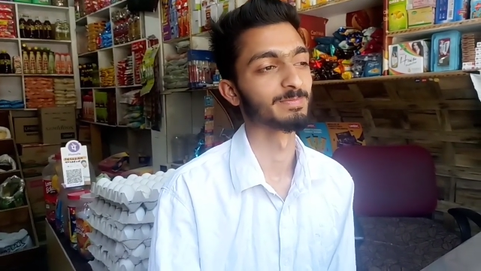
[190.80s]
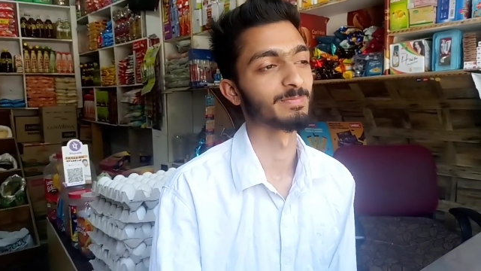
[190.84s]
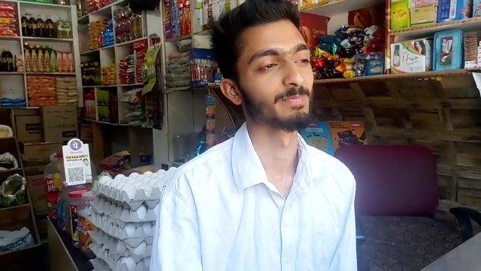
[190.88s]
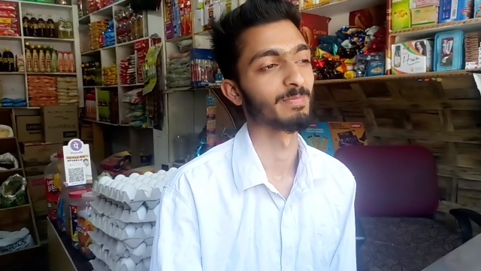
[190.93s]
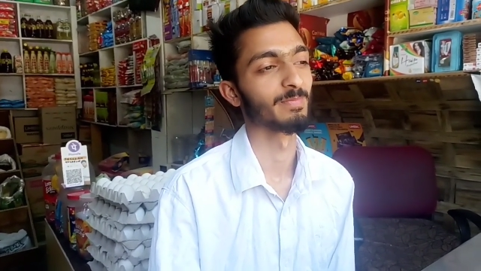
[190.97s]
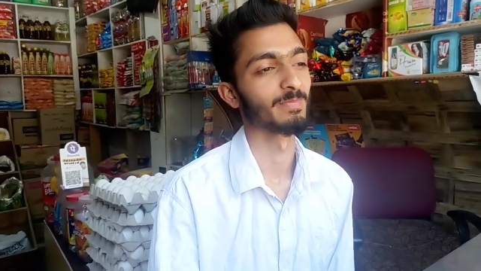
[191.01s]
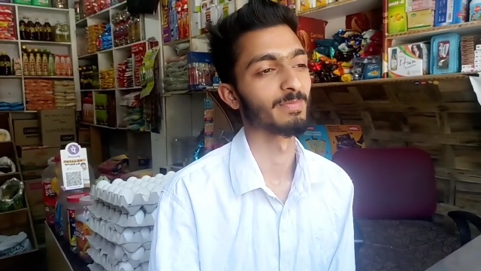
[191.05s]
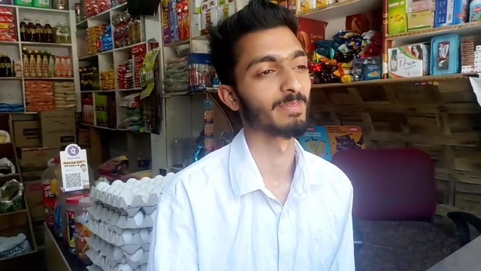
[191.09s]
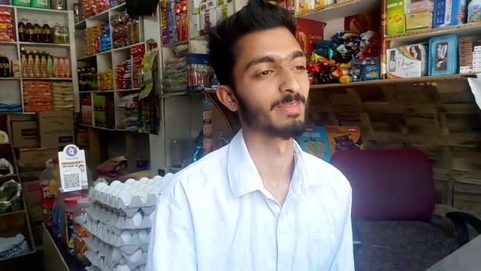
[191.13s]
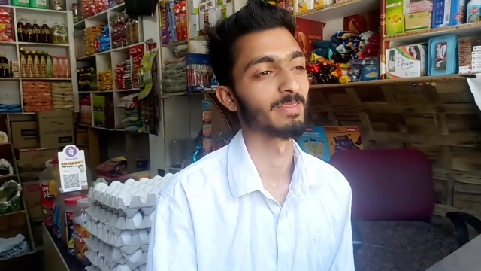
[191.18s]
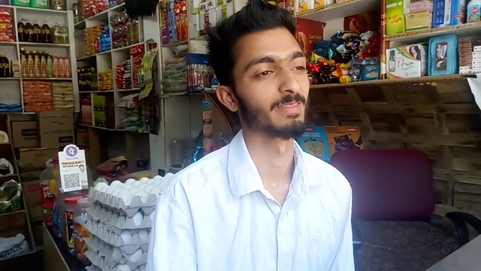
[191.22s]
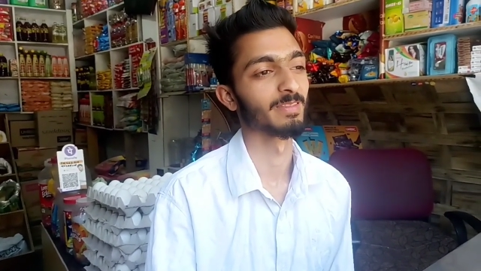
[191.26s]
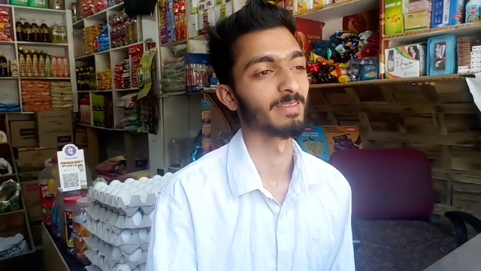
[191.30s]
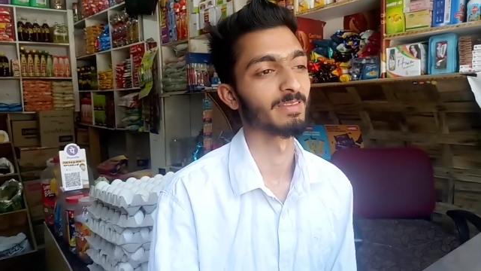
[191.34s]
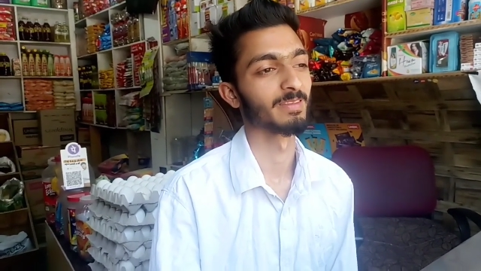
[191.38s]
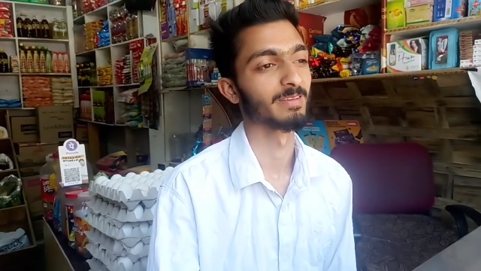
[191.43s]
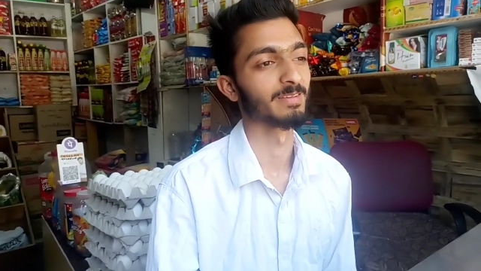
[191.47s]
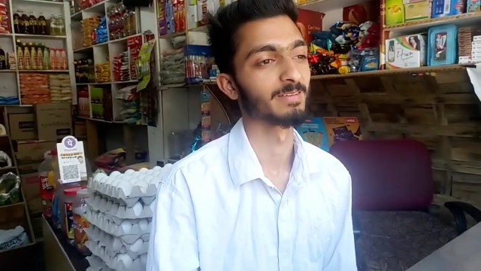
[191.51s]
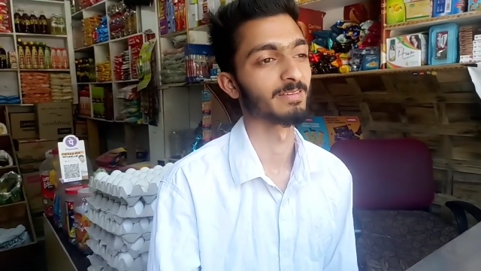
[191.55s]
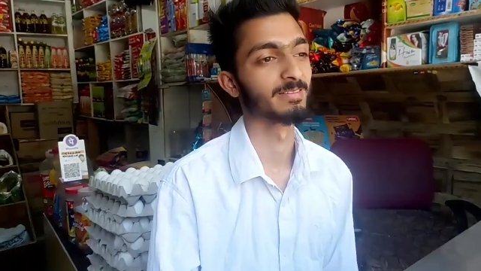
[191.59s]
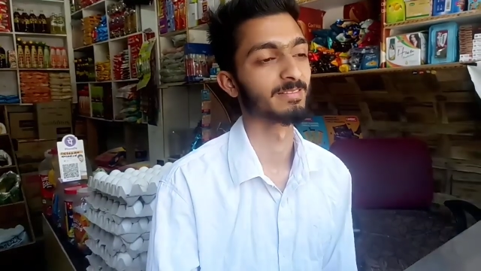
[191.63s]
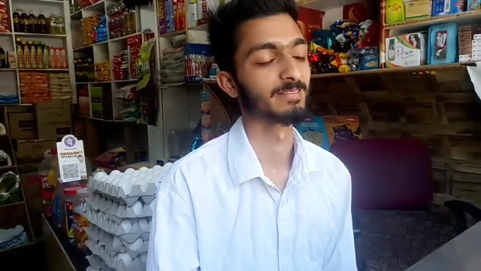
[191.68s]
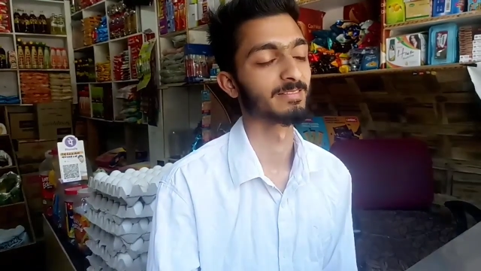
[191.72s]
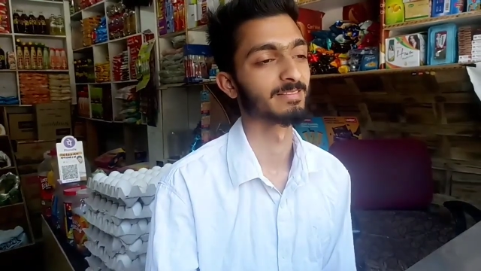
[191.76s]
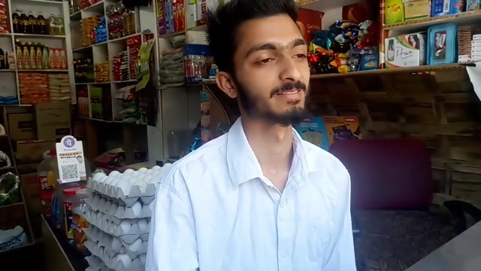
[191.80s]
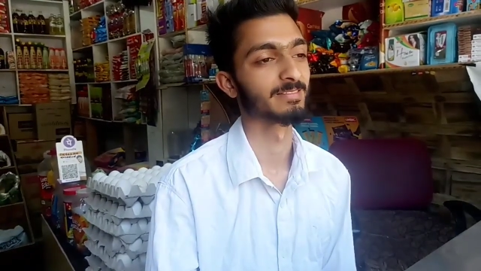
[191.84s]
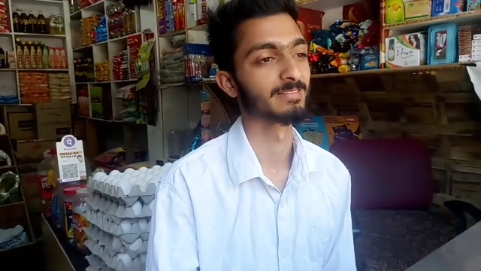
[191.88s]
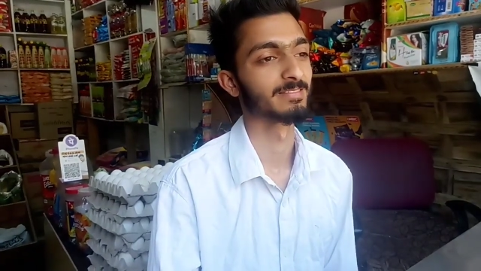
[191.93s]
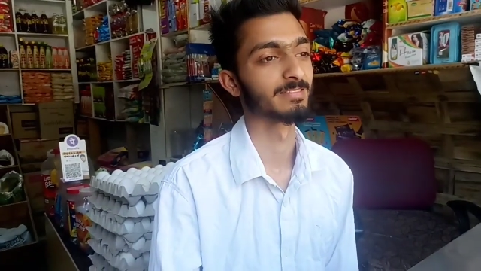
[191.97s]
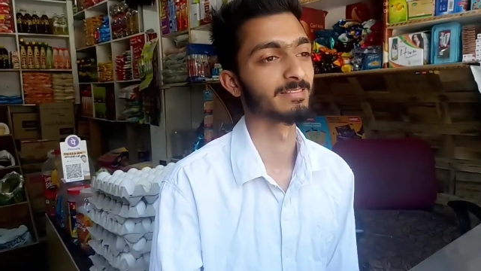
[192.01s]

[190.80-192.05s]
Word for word: याद करो गैस